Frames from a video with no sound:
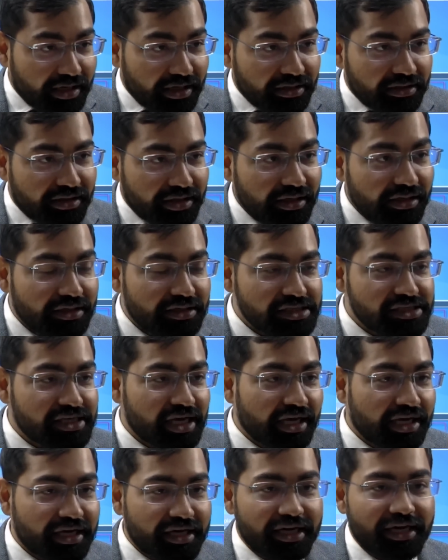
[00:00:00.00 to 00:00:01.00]
करते हैं
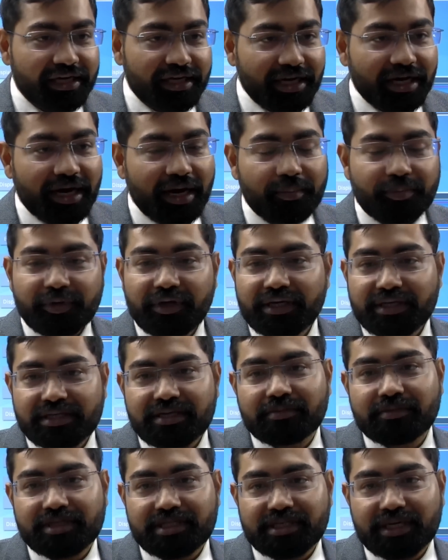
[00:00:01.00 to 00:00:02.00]
इसके क्रिएटर आप ही हैं
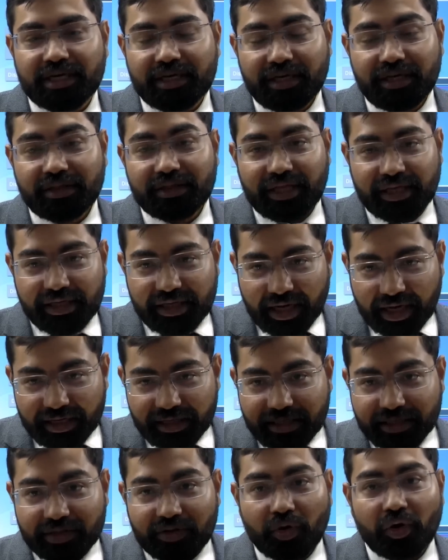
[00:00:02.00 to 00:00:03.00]
समस्या के तैयारी
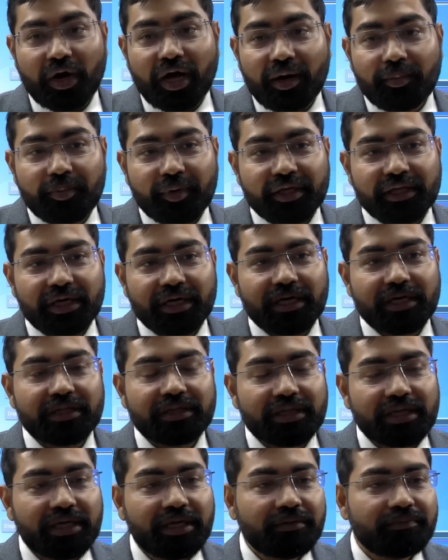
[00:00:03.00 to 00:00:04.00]
के दौरान पैदा
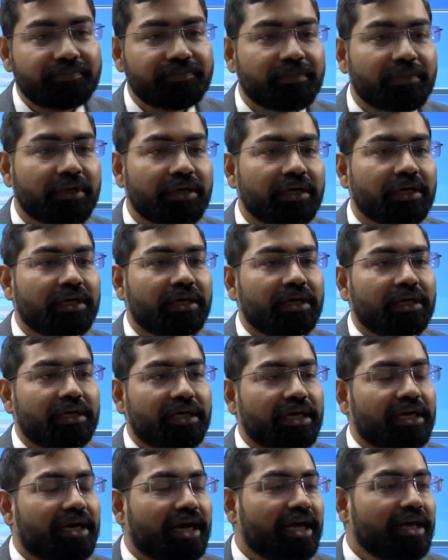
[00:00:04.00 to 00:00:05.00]
करते हैं
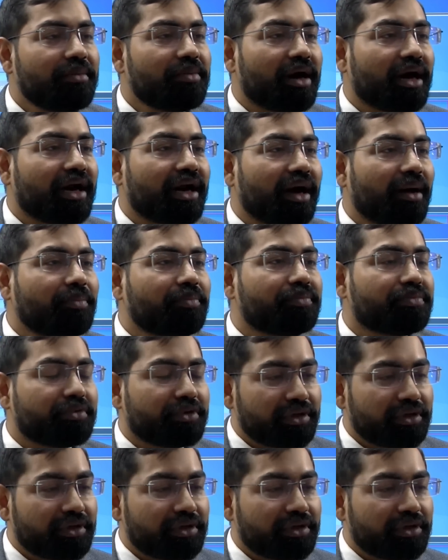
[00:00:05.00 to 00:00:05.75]
कि कई बार आप